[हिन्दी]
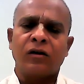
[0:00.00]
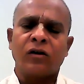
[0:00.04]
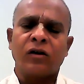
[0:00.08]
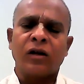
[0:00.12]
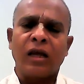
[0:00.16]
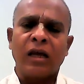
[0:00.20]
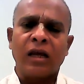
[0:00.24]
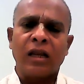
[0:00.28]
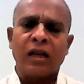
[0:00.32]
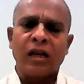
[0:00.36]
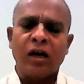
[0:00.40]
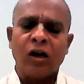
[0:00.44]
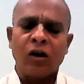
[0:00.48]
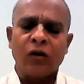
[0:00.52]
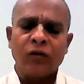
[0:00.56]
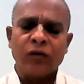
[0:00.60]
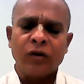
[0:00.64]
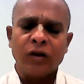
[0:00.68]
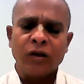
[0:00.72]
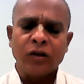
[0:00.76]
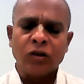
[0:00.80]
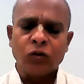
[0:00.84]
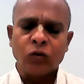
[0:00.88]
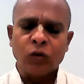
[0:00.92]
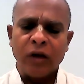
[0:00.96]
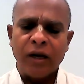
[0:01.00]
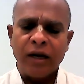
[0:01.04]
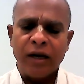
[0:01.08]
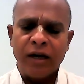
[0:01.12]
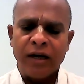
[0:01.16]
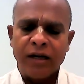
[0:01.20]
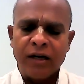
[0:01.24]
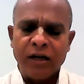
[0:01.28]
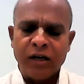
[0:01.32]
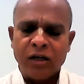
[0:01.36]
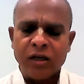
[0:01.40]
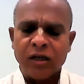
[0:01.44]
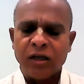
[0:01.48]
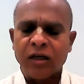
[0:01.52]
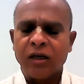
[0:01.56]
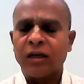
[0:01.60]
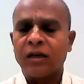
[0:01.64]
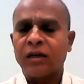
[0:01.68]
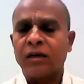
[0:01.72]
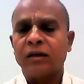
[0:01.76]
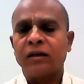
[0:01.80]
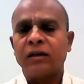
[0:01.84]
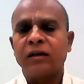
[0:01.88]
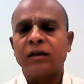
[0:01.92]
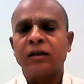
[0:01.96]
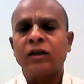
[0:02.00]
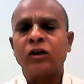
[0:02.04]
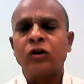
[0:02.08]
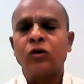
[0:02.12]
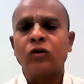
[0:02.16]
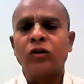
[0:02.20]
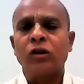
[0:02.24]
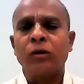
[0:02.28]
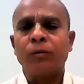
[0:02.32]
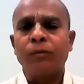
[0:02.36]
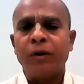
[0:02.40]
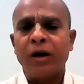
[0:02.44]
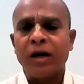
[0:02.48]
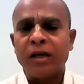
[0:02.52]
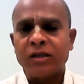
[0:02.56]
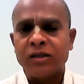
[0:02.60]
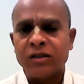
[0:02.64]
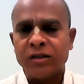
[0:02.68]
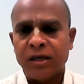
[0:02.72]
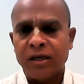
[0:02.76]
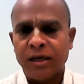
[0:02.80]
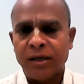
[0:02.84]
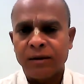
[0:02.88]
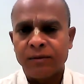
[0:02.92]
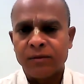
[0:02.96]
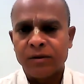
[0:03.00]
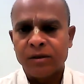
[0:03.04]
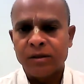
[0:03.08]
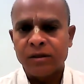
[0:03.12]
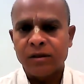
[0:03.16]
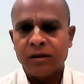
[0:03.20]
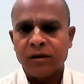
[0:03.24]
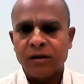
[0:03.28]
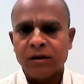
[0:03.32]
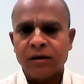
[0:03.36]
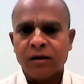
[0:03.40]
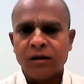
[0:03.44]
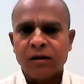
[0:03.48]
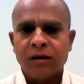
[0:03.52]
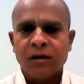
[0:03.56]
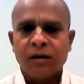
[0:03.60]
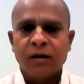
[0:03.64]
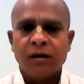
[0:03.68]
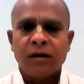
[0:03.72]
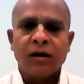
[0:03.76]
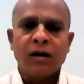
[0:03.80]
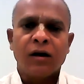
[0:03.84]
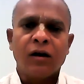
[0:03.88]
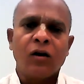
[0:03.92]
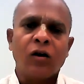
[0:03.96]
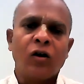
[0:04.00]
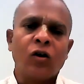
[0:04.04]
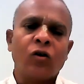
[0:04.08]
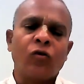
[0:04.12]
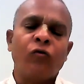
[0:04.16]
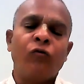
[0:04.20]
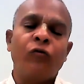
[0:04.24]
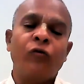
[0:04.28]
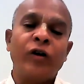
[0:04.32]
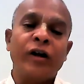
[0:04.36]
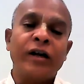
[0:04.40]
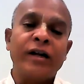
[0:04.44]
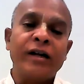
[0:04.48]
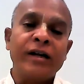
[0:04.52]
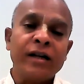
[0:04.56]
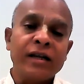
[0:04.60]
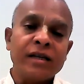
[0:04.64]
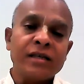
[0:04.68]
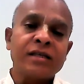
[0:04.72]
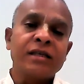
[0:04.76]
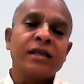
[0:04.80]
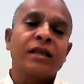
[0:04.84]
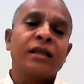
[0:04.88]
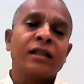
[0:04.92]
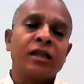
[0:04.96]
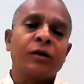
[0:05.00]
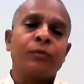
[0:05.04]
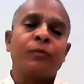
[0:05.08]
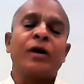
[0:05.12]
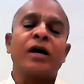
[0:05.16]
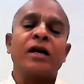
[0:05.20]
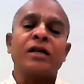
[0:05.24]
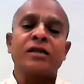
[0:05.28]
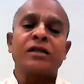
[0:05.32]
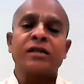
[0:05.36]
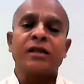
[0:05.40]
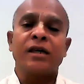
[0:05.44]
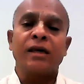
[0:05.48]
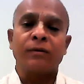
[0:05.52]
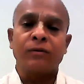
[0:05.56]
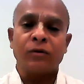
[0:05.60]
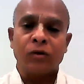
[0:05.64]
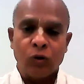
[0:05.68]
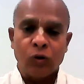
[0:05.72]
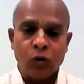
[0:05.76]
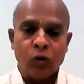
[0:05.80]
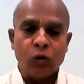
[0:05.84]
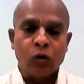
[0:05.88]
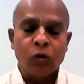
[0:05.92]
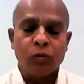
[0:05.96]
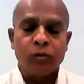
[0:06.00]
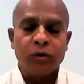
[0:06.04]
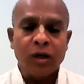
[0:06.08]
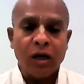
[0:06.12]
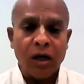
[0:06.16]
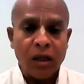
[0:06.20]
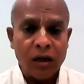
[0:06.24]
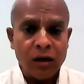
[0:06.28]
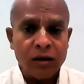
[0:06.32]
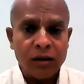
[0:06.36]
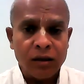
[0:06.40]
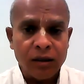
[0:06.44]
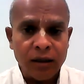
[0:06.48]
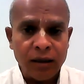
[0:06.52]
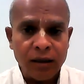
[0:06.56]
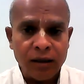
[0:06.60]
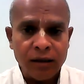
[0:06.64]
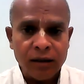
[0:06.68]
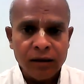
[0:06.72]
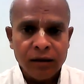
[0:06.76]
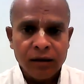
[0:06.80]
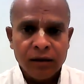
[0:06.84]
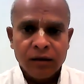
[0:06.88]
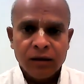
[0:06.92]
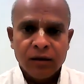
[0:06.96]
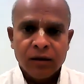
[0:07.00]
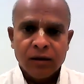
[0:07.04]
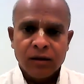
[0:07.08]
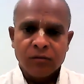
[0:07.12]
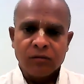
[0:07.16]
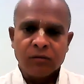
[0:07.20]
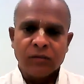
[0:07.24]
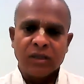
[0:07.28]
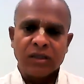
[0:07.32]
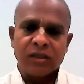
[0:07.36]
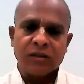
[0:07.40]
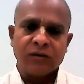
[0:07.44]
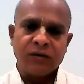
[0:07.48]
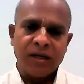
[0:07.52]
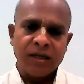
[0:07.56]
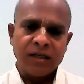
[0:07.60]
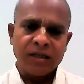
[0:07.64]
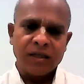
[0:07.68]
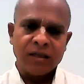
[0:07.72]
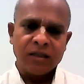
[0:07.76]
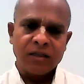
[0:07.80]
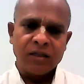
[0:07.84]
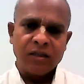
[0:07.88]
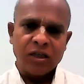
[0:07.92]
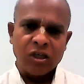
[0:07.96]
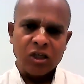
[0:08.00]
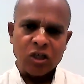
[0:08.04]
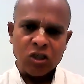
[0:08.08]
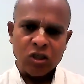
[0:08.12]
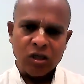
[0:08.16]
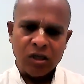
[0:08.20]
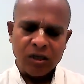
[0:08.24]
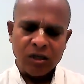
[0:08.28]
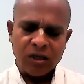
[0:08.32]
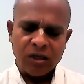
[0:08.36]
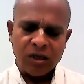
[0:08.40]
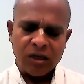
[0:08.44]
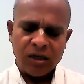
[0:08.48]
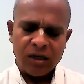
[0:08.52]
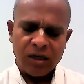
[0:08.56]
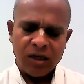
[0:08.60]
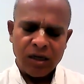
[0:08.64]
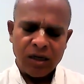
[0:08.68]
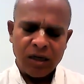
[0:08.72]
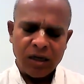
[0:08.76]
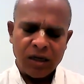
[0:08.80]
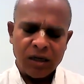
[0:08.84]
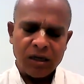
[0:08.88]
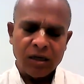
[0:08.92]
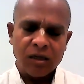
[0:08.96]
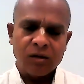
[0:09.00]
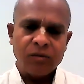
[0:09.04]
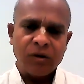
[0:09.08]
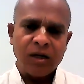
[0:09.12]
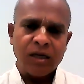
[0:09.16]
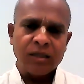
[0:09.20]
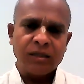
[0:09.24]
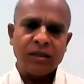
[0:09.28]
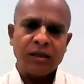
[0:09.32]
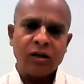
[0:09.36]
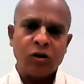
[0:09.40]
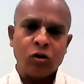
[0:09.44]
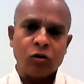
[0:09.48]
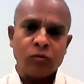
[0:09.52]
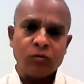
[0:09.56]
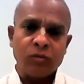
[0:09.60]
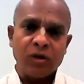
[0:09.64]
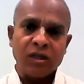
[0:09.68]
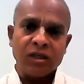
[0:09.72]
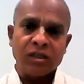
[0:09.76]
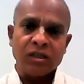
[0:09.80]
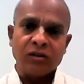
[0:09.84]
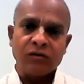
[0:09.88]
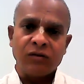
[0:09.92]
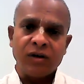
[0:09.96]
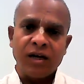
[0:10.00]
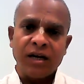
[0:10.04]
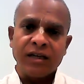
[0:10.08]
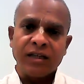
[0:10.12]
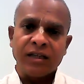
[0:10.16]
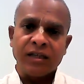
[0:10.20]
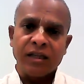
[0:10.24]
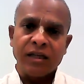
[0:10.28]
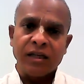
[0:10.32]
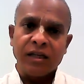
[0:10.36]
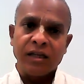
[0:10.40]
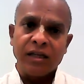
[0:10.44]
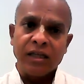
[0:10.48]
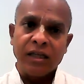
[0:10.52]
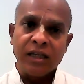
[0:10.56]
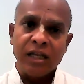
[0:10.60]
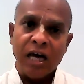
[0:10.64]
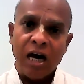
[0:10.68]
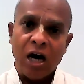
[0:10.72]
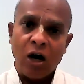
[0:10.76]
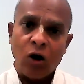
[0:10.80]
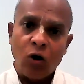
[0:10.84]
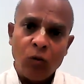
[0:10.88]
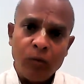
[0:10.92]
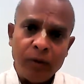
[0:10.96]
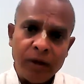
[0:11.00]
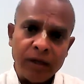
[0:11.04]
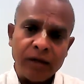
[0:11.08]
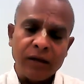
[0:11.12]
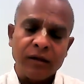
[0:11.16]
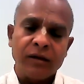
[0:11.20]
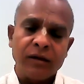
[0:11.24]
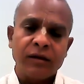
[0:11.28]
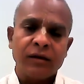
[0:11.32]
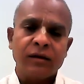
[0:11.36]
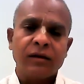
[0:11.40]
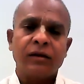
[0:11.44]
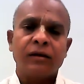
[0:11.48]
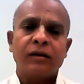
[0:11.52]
और अलाउिंग टू एंटर इन टू द पास टाइम्स और विटनेसिंग द पास्ट टाइम्स दोनों भी अलग है भगवान के दर्शन करना अलग बात है और भगवान के लीलाओं में